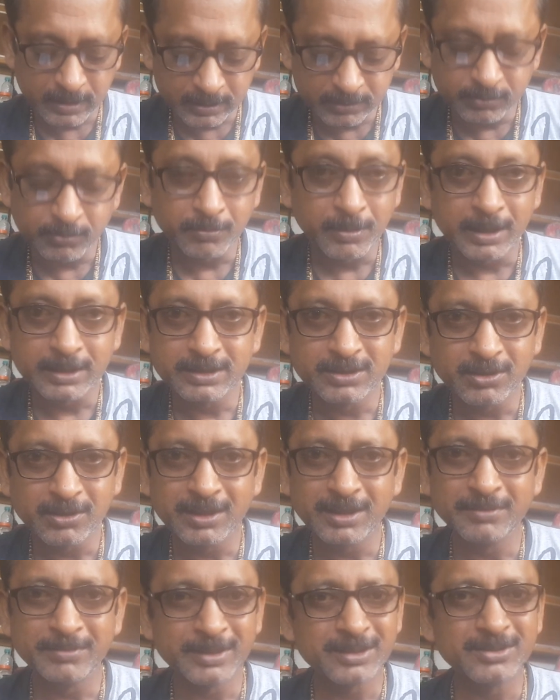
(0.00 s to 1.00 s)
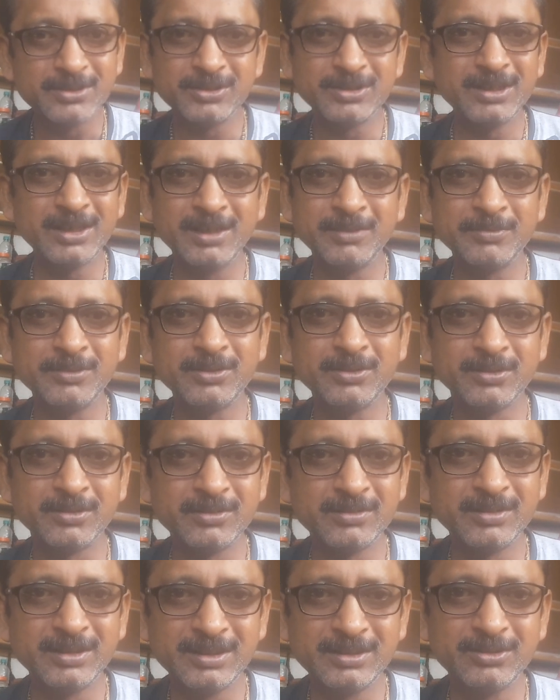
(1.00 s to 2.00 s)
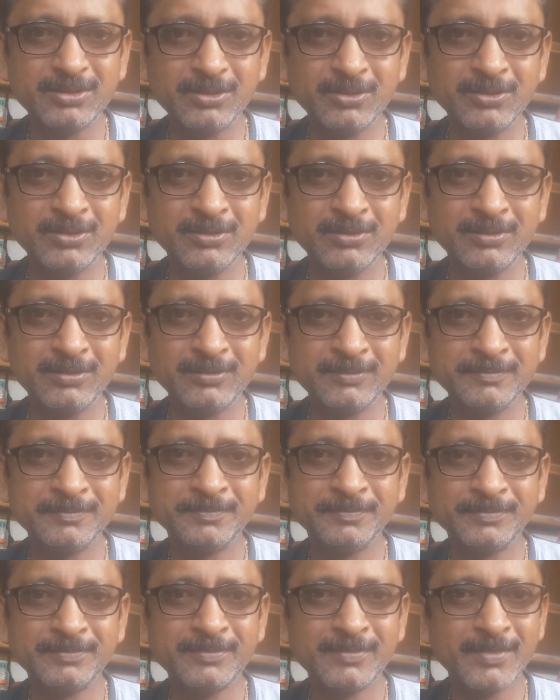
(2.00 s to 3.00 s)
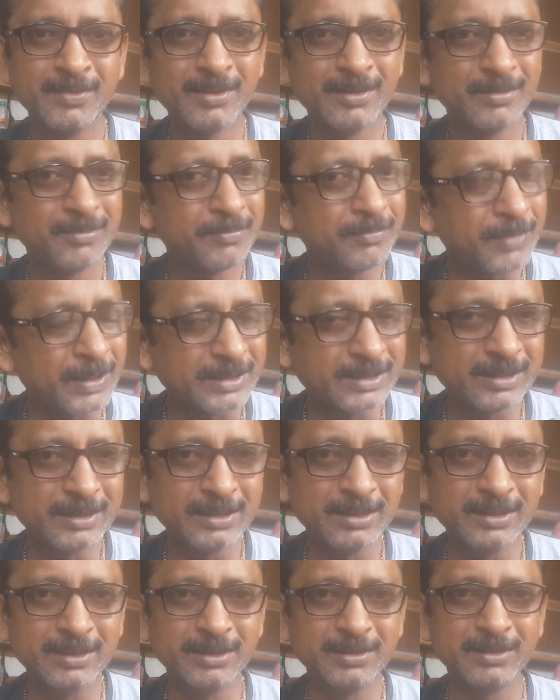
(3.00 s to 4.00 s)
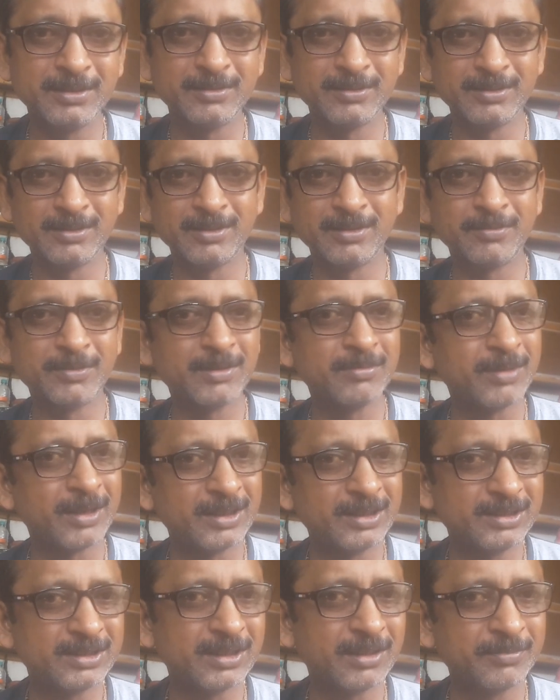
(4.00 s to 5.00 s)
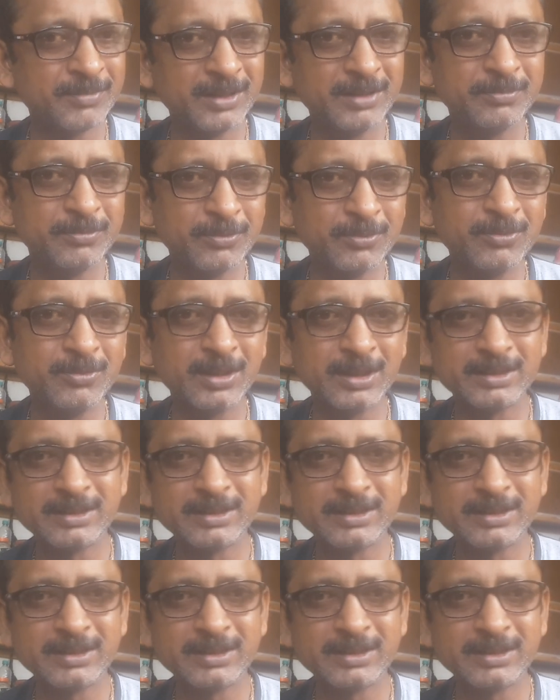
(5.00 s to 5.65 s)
একটু মাছ ধরায় ব্যস্ত ছিলাম তো এর জন্য পাশে আমার বাড়ির সামনেই পুকুর